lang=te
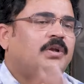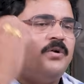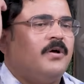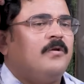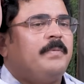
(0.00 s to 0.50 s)

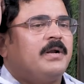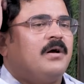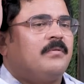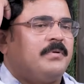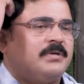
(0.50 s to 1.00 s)
ఫిలిం డెవలప్మెంట్
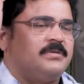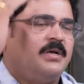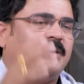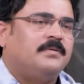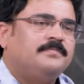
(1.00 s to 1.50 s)
కార్పొరేషన్
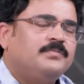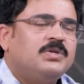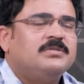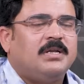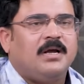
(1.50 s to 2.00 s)
ఆయన
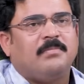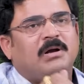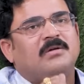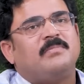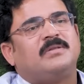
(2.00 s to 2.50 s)
సార్ అక్కడ
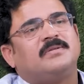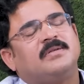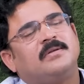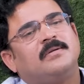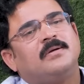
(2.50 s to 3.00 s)
పక్కన పెడితే
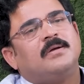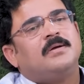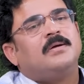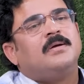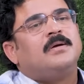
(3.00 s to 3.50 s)
సార్
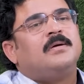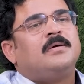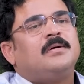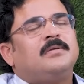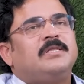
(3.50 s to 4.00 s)

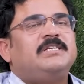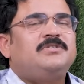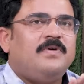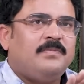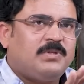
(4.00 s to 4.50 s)

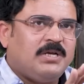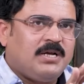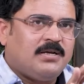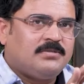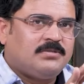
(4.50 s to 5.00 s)

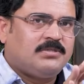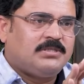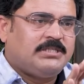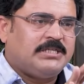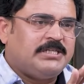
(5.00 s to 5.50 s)
దేశవ్యాప్తంగా
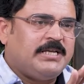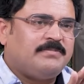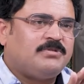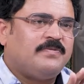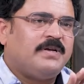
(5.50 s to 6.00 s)

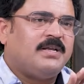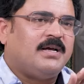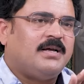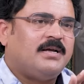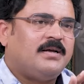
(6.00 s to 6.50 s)
చర్చనీయాంశమైన
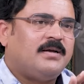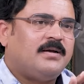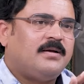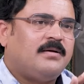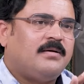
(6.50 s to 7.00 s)

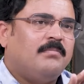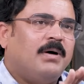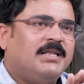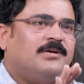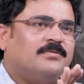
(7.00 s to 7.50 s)

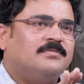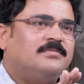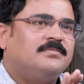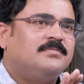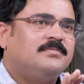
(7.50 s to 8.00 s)
మాధవ్
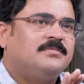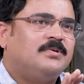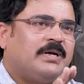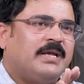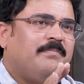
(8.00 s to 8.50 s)

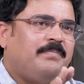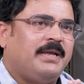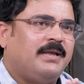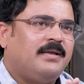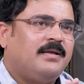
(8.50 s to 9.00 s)
ఒక
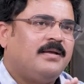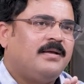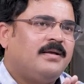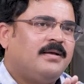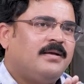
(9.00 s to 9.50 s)
ఎంపీ
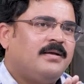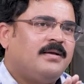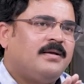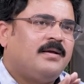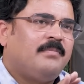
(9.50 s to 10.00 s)

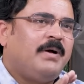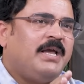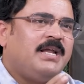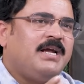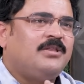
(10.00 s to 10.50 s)

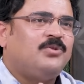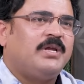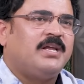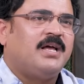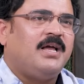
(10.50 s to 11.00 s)
బహిరంగ
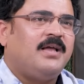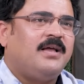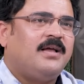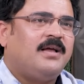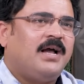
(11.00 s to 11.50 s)
దొరికిన
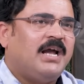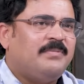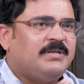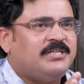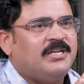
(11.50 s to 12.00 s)
ఆయన
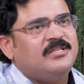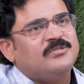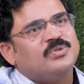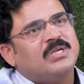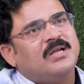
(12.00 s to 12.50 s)
మీద చర్యలు
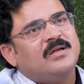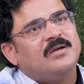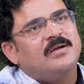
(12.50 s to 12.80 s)
తీసుకున్నారా